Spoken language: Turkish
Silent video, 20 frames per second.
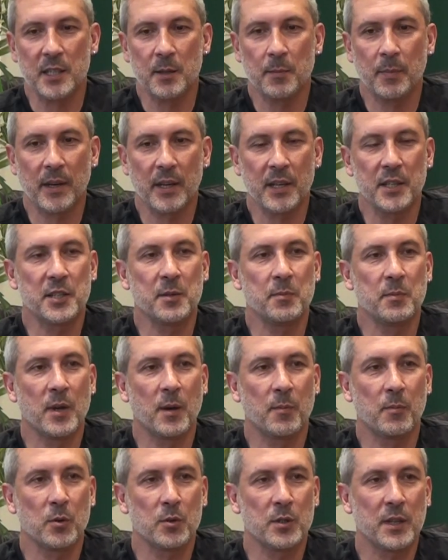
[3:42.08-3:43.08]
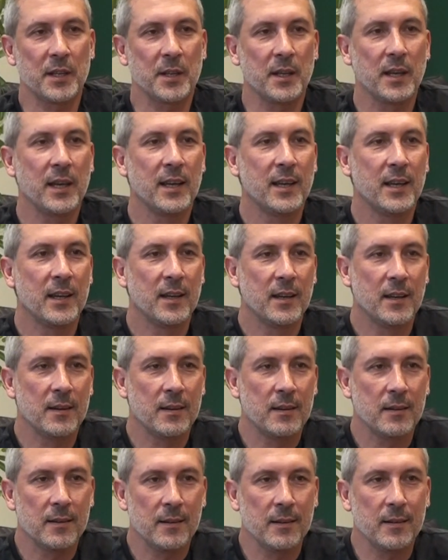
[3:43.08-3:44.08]
şeyi para için mi yapıyoruz? Hani evet.
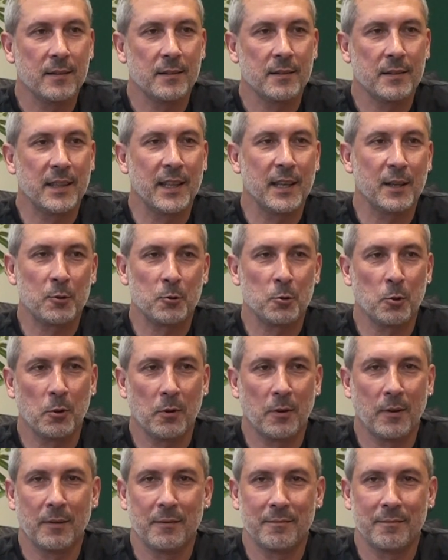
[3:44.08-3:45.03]
Diye sor.